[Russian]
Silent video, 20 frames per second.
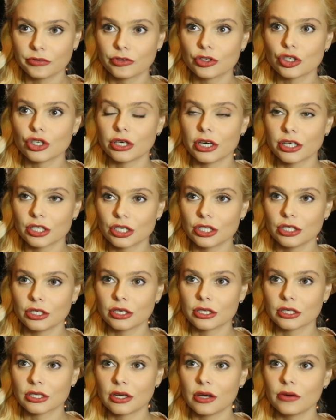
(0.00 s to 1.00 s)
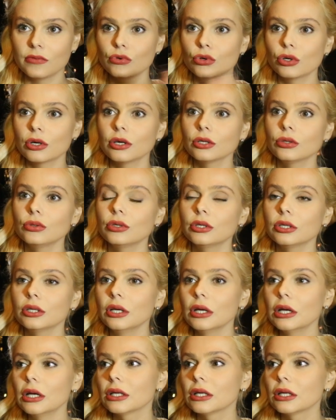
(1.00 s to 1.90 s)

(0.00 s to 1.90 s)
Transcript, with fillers: вчерашний разговор, который